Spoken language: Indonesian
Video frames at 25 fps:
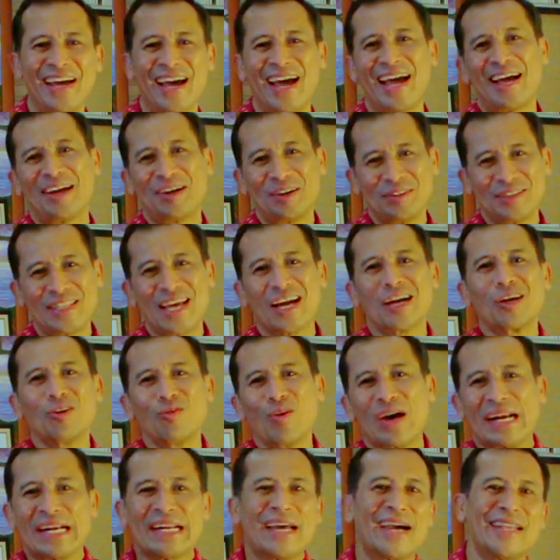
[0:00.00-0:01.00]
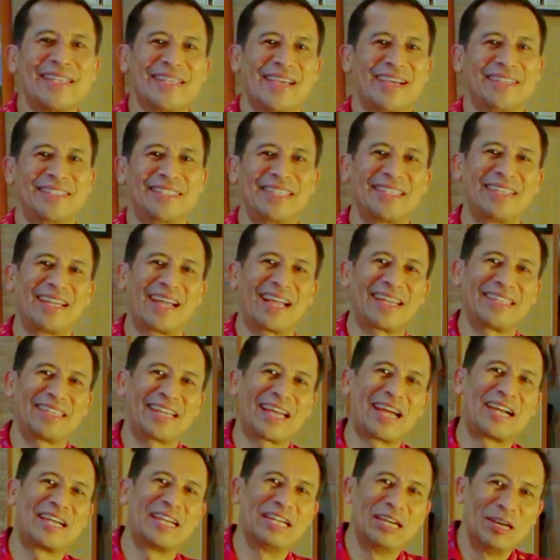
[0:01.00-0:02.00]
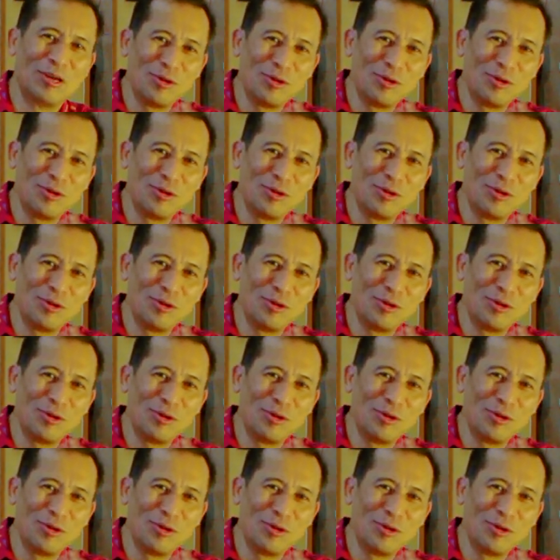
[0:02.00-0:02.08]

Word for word: anggota keluarga keluarganya sehingga ketika di